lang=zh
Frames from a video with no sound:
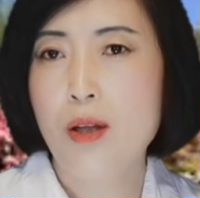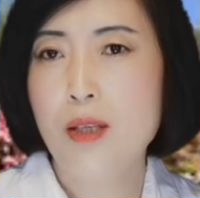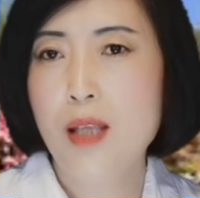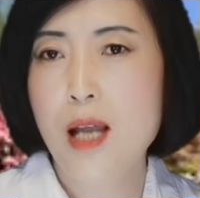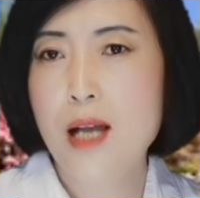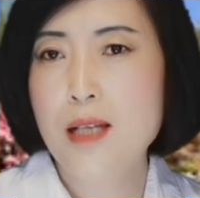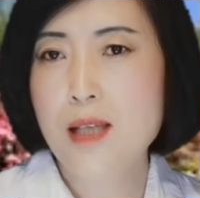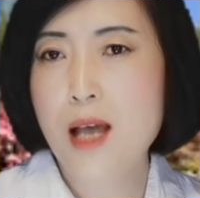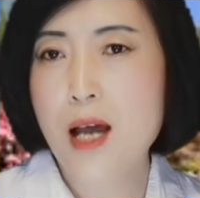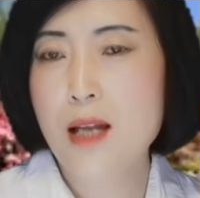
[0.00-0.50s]

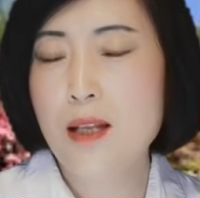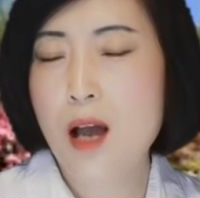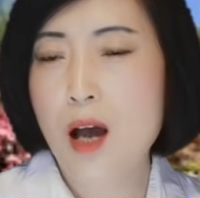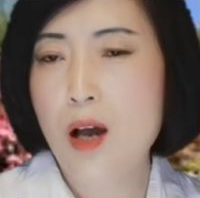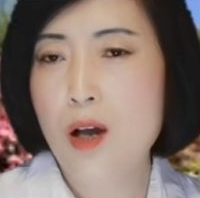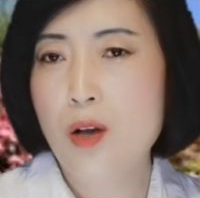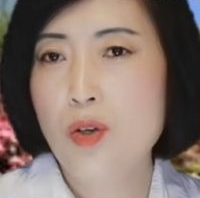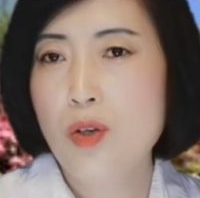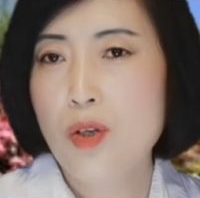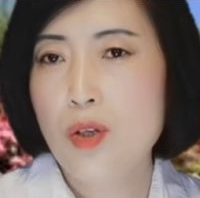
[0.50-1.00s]
大家
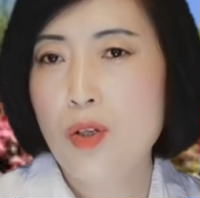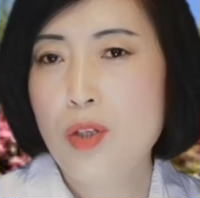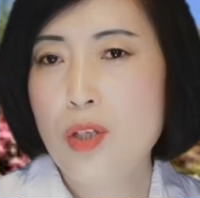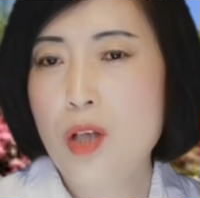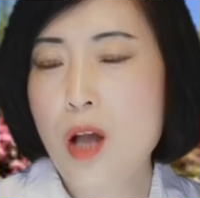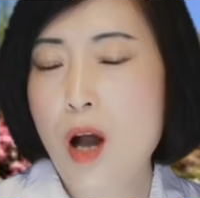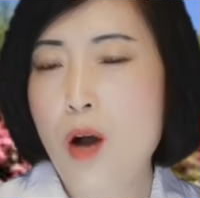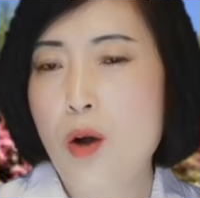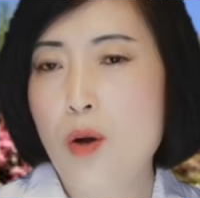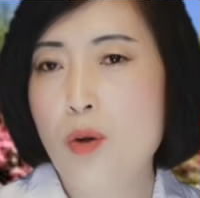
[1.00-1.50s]
呢
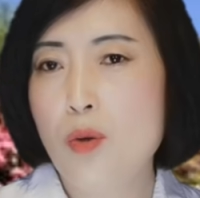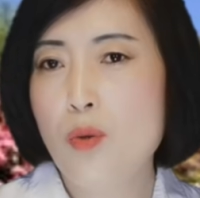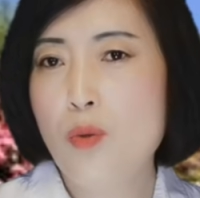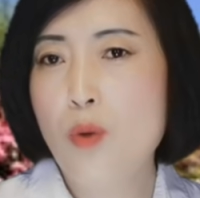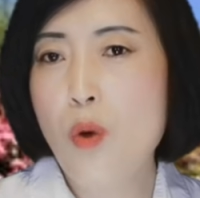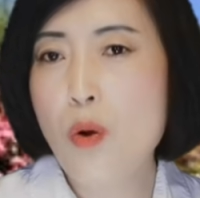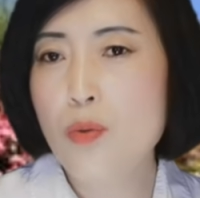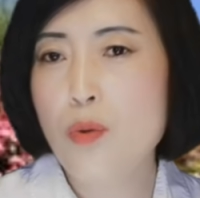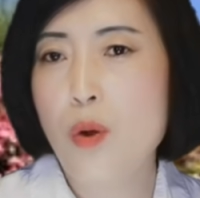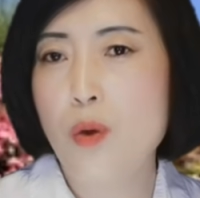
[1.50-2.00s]
要
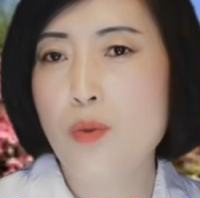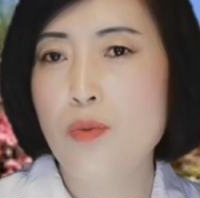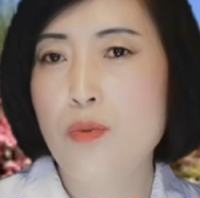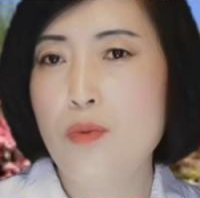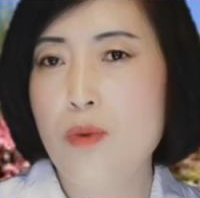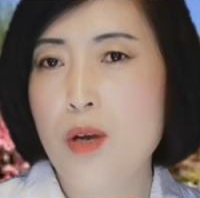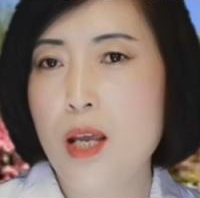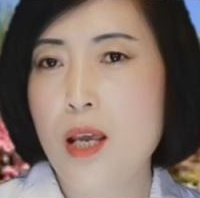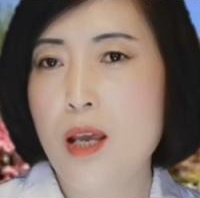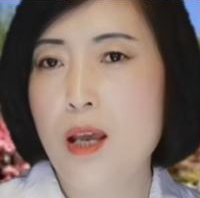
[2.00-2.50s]
共同
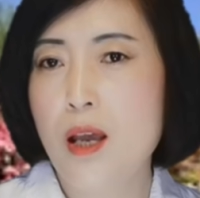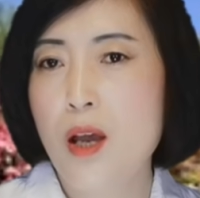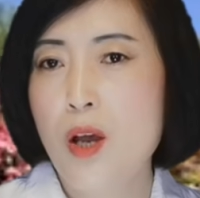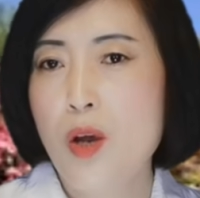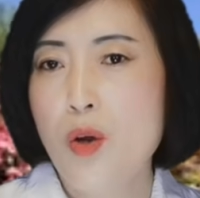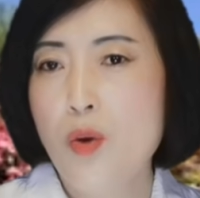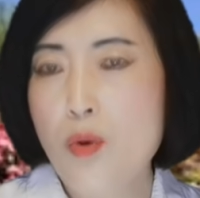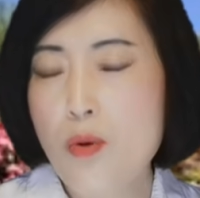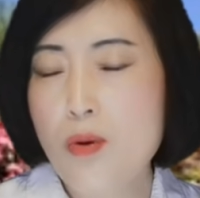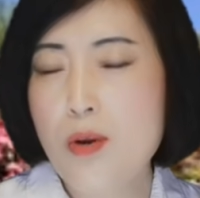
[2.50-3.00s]
努力，
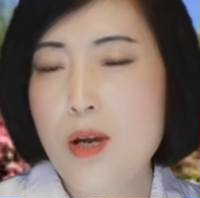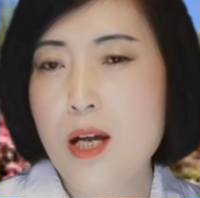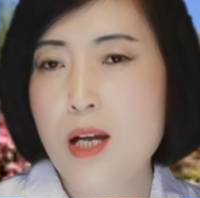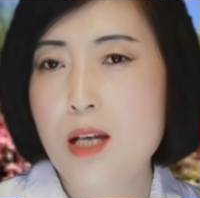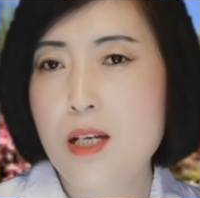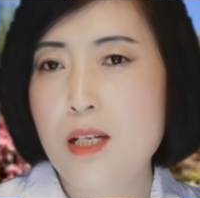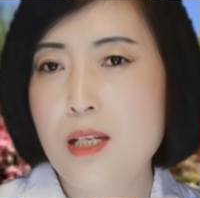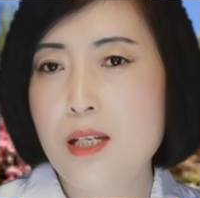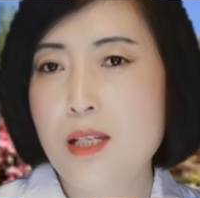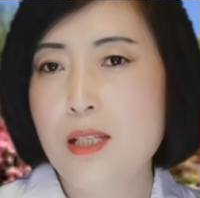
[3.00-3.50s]
共
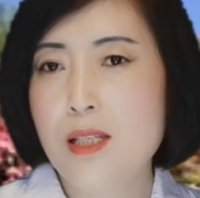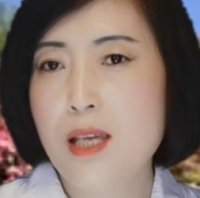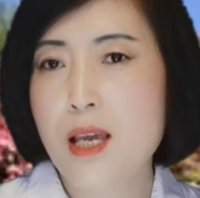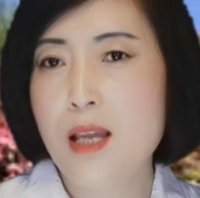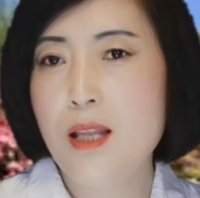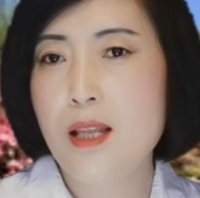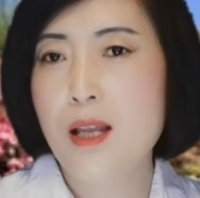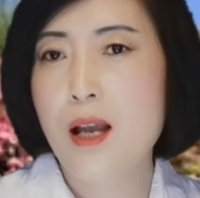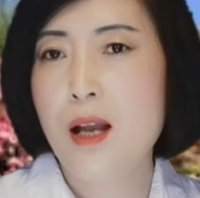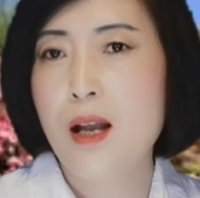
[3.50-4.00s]
克时
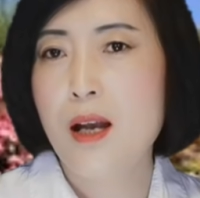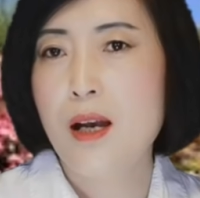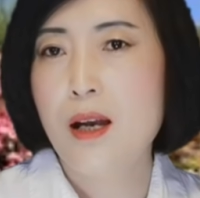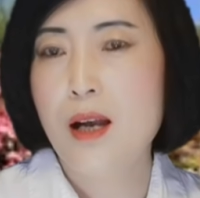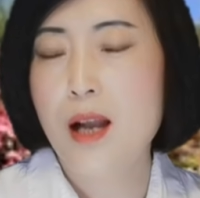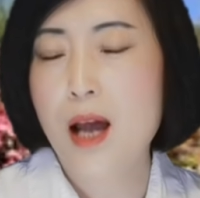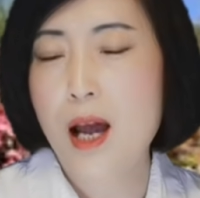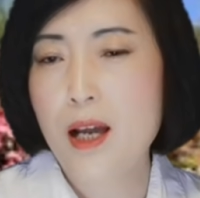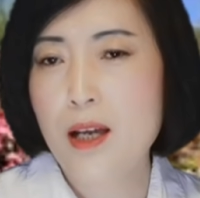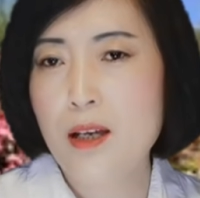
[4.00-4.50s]
艰，
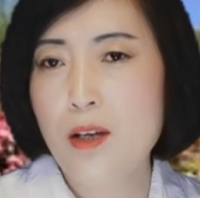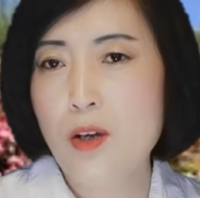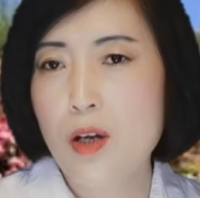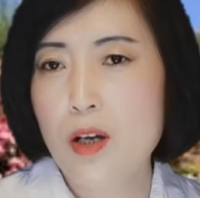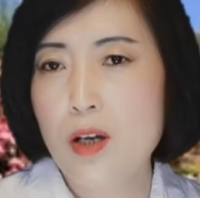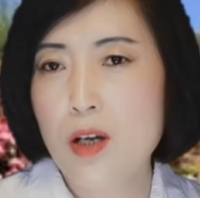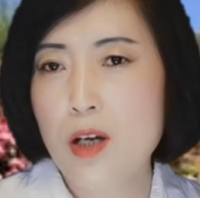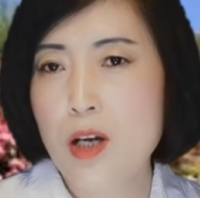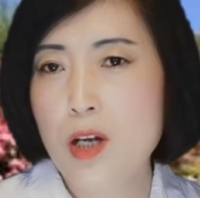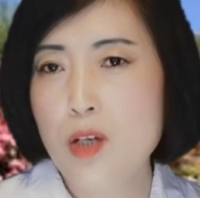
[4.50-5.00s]
来
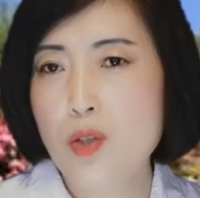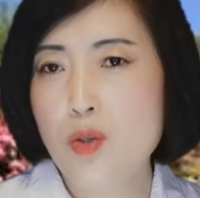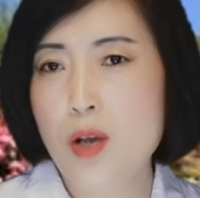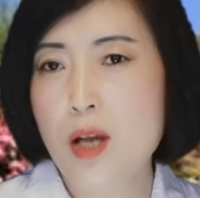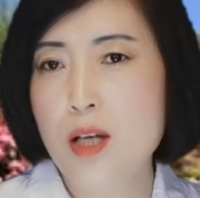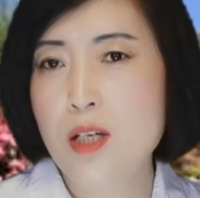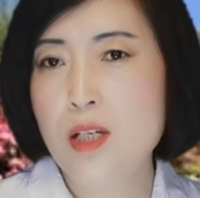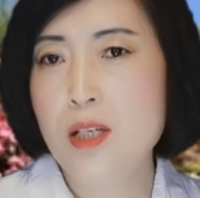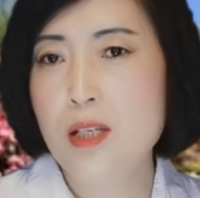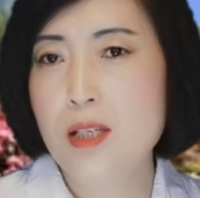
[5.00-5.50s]
和
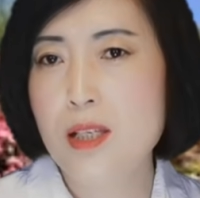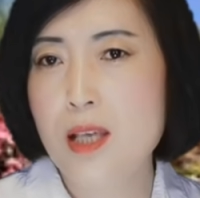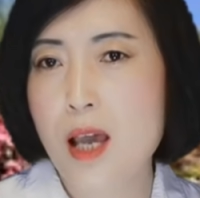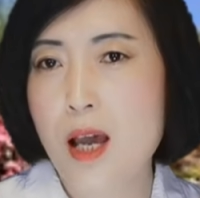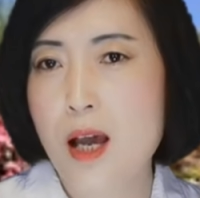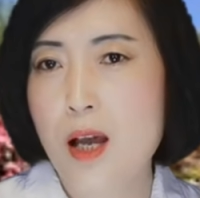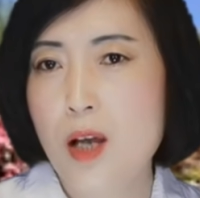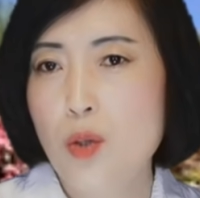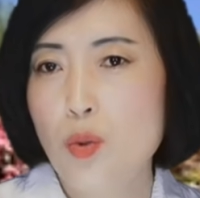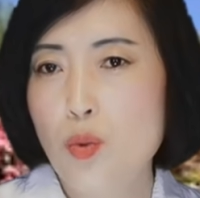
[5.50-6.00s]
全世
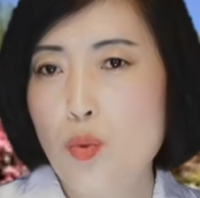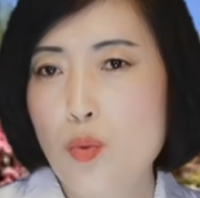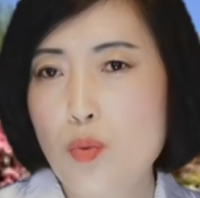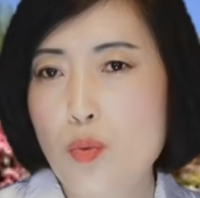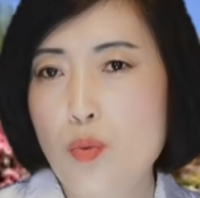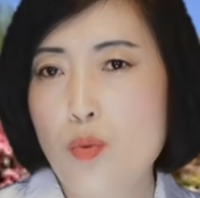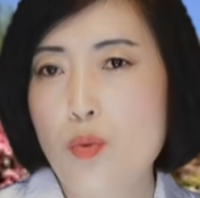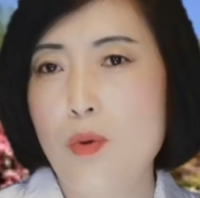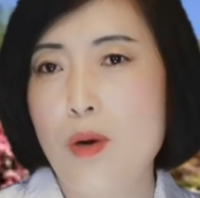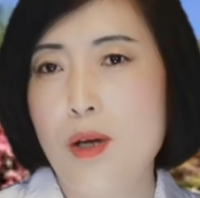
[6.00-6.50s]
界
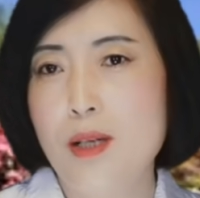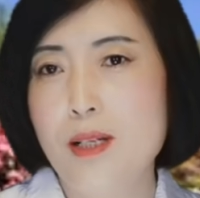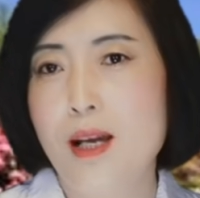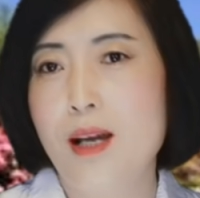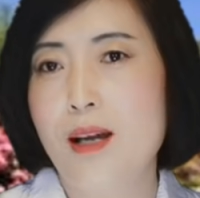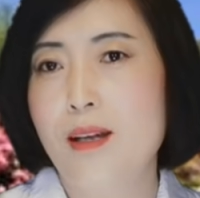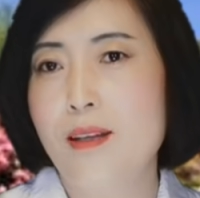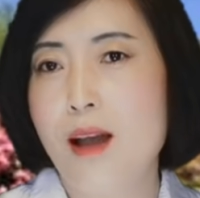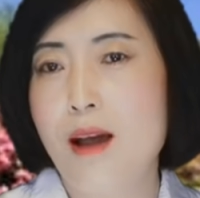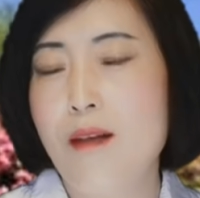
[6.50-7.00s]
度过这
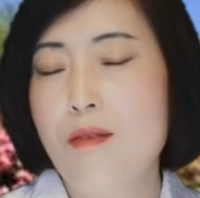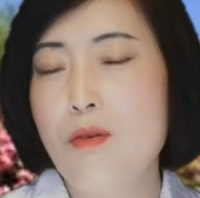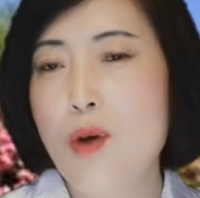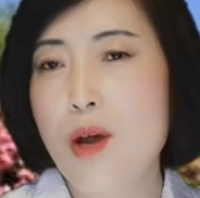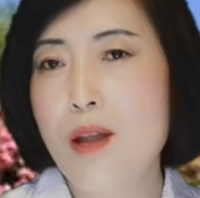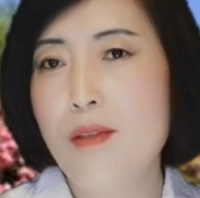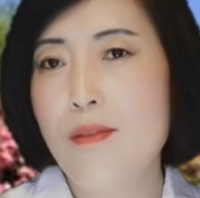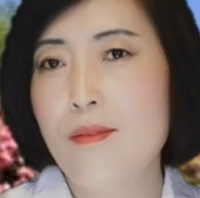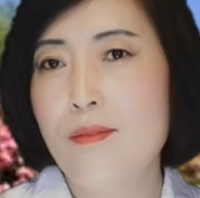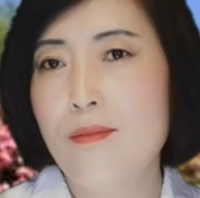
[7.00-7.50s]
个难
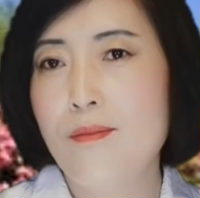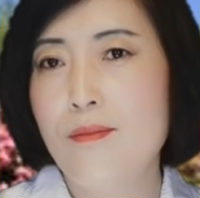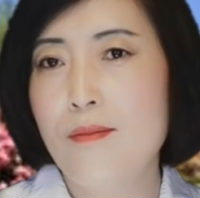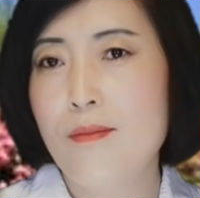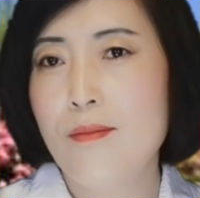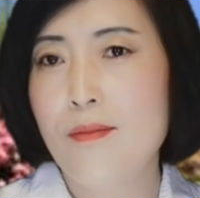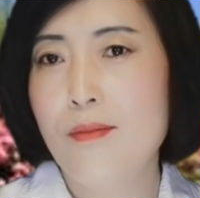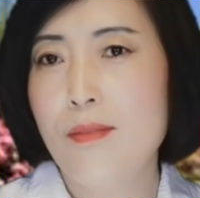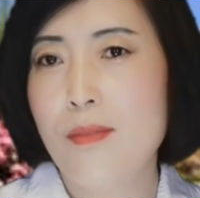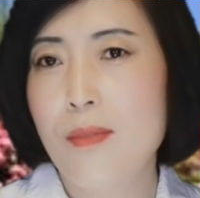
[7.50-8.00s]
关。
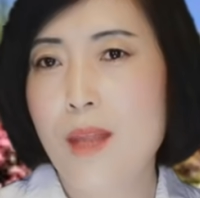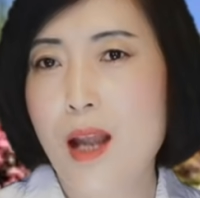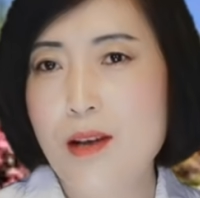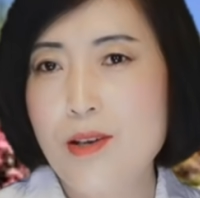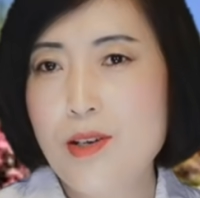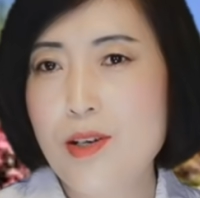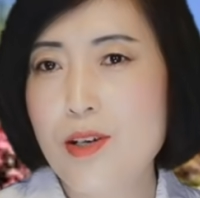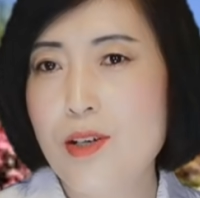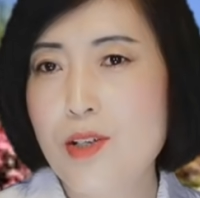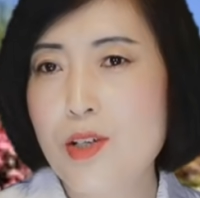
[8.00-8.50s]
它
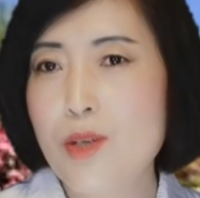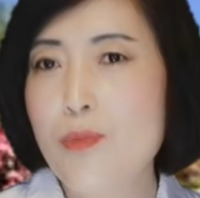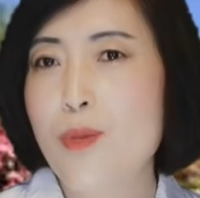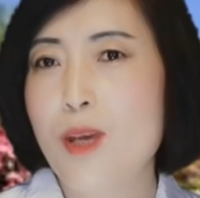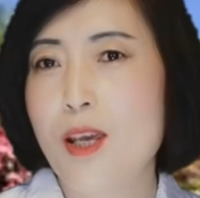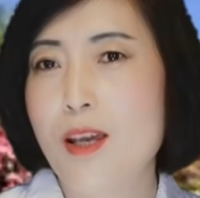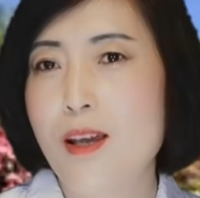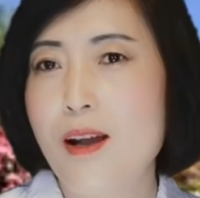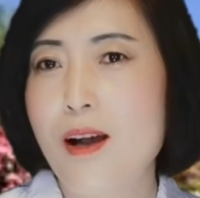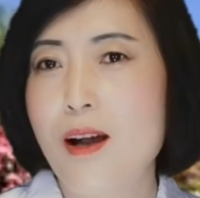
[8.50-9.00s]
是这么
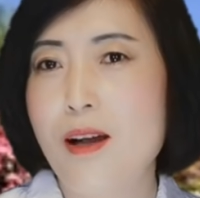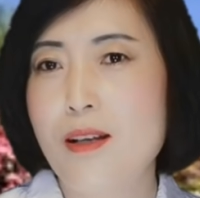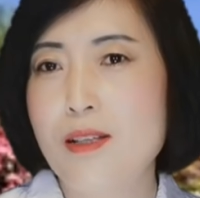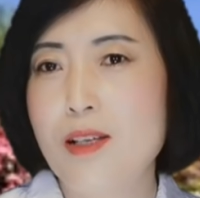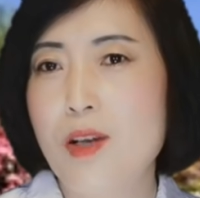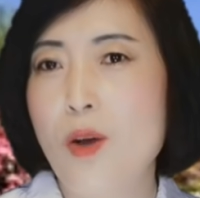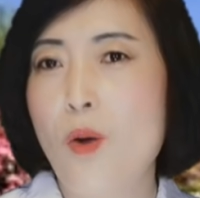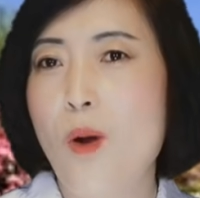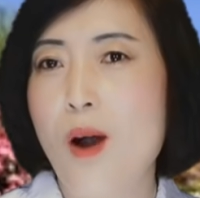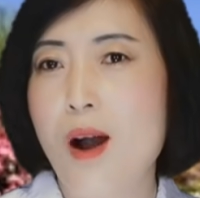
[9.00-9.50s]
一个
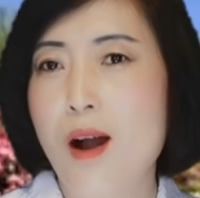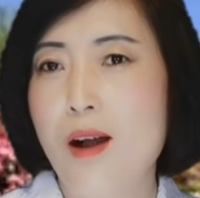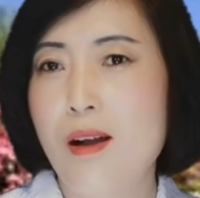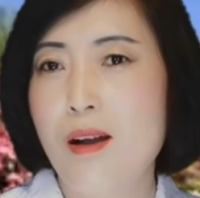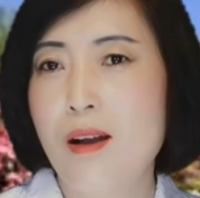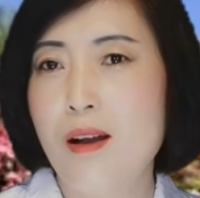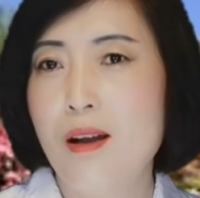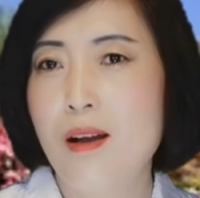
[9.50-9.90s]
情况。